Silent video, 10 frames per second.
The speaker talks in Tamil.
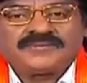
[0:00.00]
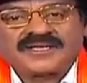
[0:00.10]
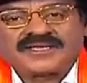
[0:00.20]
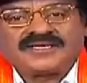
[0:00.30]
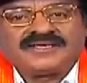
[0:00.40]

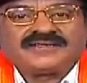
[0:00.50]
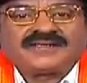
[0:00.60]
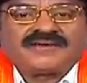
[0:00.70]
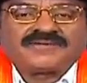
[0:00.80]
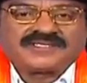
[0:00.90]
பிறகு
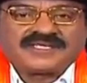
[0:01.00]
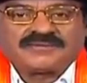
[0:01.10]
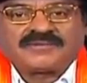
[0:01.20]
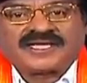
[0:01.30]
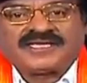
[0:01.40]
அவன்
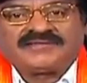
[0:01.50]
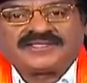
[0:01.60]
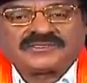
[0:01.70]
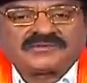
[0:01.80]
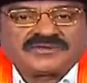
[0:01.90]
தினமும் கையில்
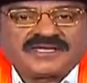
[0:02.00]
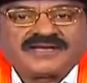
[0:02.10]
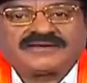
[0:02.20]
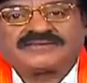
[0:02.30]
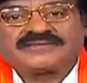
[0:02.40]
வைத்து
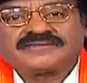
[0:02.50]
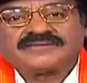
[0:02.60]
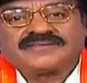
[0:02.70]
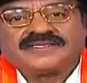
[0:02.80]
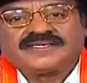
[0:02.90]
கொண்டான்
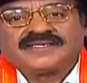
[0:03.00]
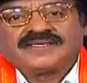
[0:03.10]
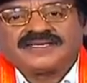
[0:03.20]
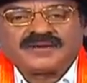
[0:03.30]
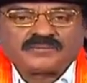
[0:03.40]

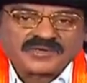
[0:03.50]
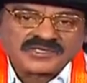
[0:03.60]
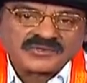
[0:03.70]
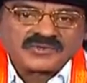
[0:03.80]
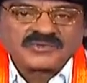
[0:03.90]

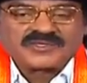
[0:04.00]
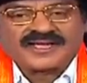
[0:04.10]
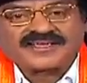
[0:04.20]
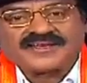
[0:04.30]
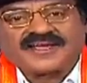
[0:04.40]
எப்பொழுது குரு
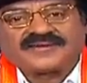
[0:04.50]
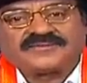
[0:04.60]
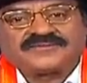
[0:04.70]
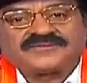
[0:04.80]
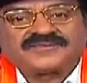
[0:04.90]

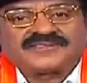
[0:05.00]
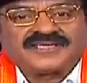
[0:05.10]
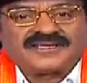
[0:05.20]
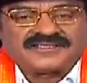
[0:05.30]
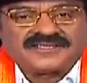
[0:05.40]
தாக்கினாலும்
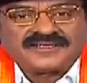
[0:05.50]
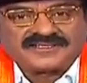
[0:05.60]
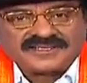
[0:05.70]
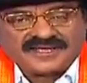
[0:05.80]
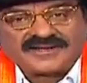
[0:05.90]
தடுத்து
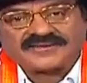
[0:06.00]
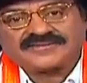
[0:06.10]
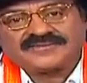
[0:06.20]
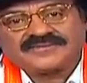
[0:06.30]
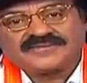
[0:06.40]
நிறுத்தினான்
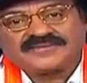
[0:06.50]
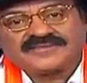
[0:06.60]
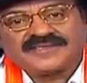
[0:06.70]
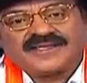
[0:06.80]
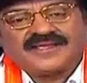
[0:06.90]

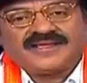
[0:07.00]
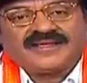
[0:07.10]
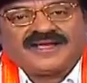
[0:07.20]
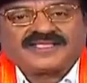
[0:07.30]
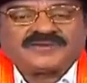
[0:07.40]

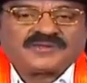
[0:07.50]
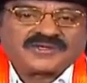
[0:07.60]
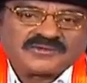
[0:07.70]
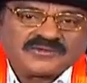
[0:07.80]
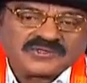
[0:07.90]
அதன்
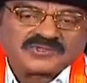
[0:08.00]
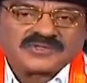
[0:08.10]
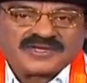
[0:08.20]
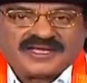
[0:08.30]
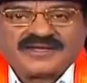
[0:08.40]
பிறகு குரு
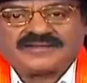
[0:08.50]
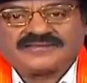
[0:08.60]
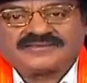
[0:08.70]
சொன்னார்